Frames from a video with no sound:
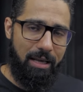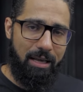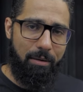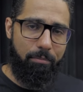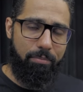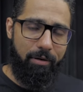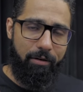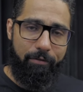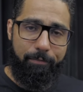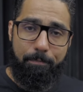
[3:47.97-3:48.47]

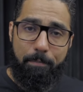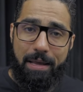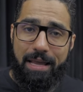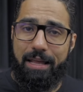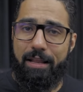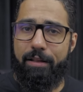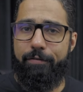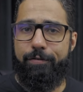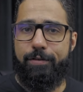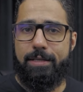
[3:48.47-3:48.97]
para
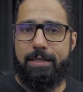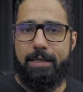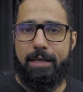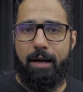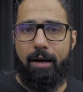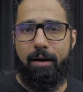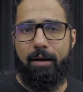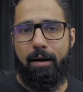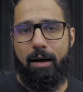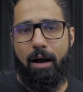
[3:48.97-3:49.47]

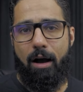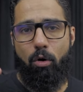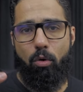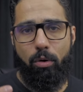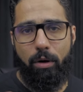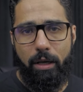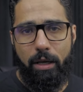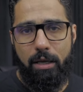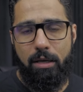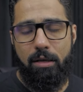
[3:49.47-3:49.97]
beneficiar
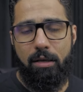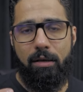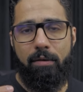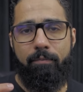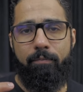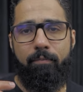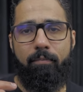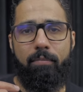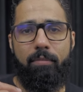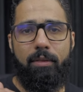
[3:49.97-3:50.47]
alguém
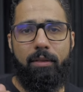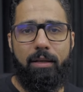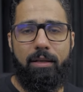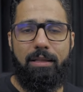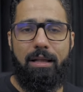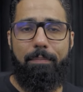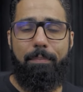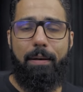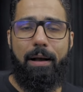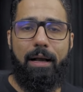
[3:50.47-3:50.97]
que
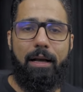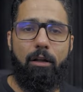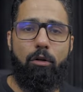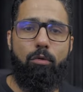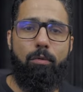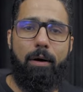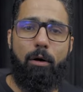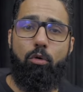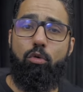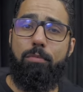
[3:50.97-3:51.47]
está pagando
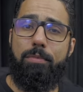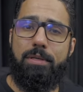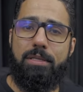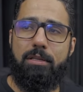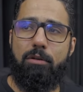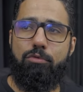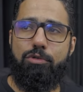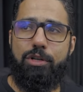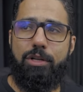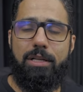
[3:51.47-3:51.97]
uma
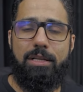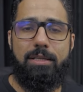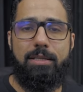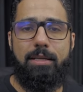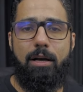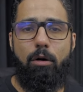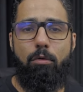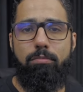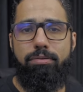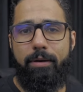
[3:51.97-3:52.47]
comissão
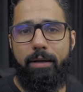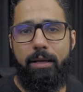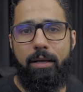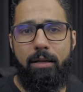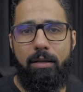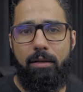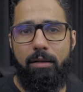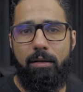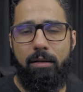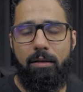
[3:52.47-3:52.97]
gerencial para
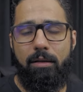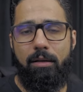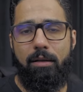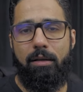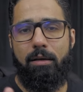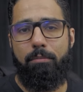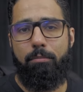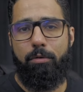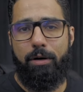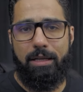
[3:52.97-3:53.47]
ele
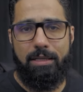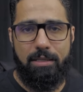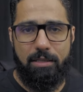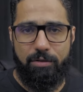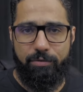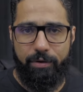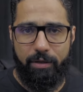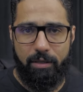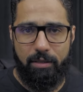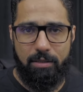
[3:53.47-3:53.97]
por essas
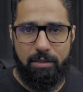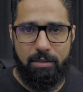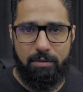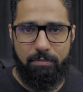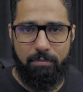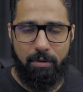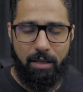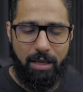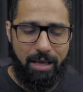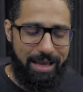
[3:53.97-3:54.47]
vendas.
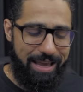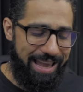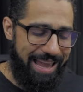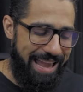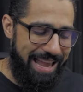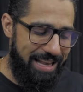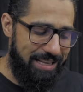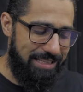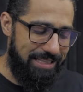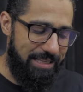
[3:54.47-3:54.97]

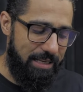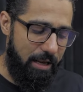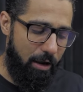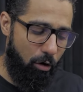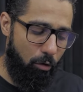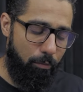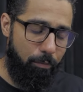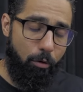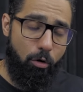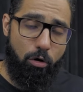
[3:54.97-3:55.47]
Esse é
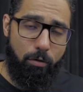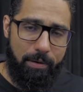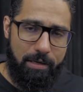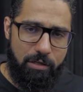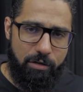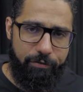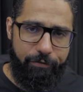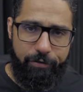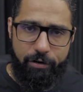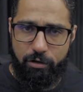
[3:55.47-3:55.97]
um pouco mais
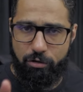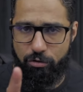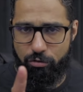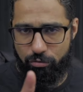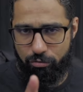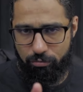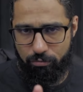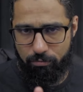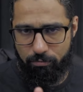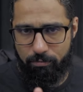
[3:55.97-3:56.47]
difícil,
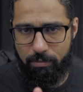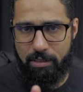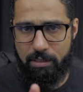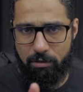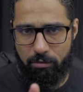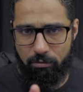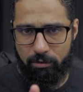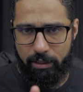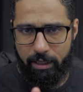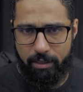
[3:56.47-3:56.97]
mas
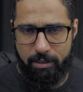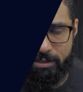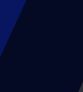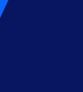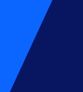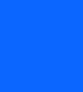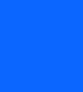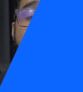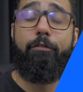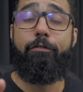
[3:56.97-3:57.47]
acontece.
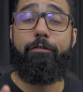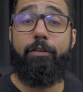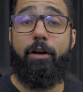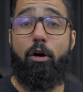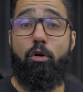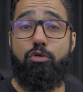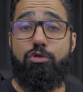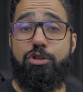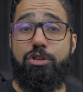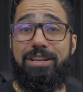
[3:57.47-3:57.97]

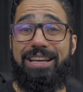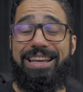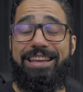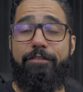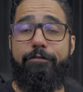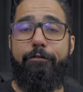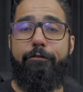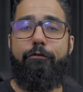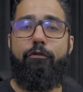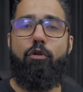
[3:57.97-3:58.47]
Fraude em
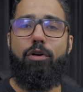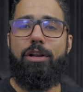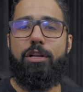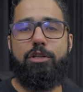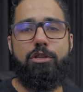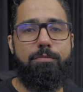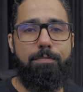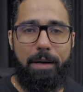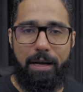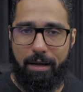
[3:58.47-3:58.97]
folha
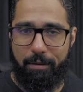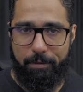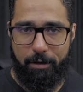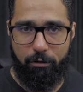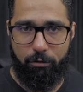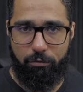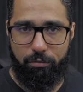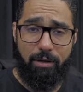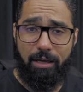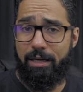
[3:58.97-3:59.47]
de
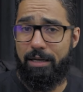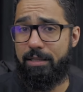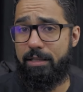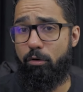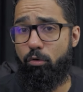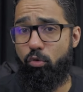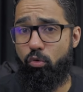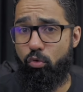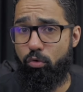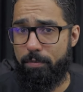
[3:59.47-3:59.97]
pagamento. Ela tem
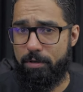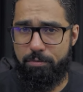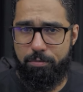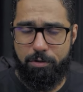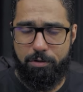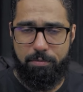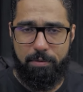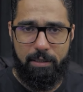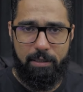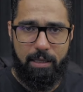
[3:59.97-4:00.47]
algumas
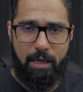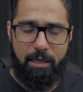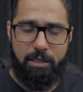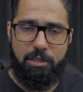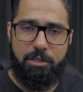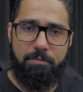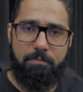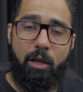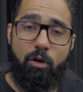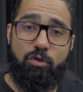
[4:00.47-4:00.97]

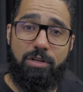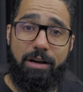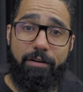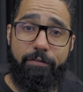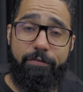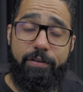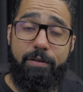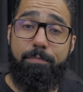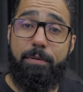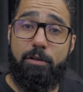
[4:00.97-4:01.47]
possibilidades. Eu já
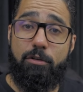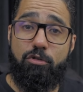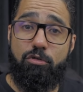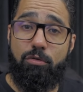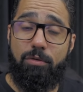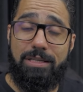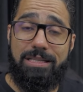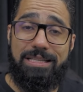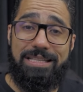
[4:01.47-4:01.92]
vi pessoas